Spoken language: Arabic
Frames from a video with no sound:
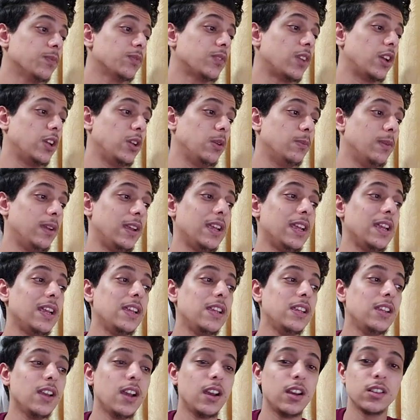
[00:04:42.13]
طيب ايه
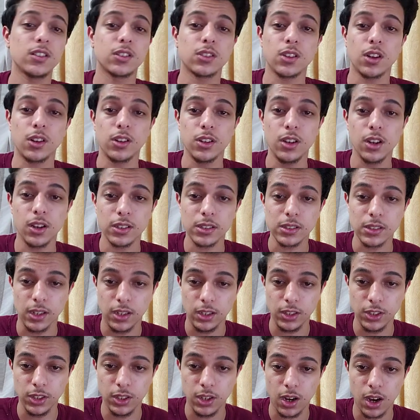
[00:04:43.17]
هي الطريقة
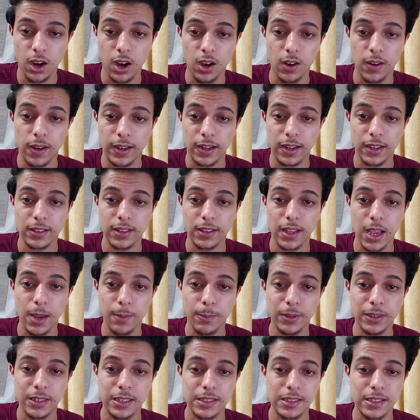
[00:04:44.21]
الصحيحة
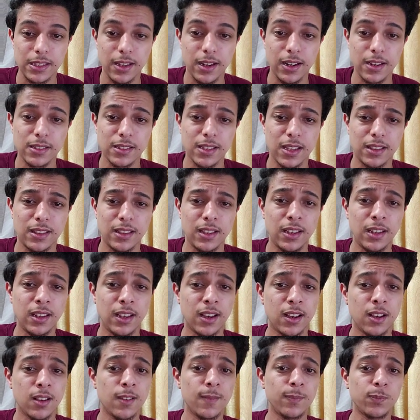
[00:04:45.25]
لكتابة السيرة
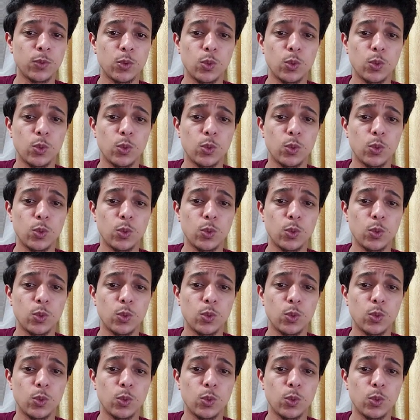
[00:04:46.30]
الذاتية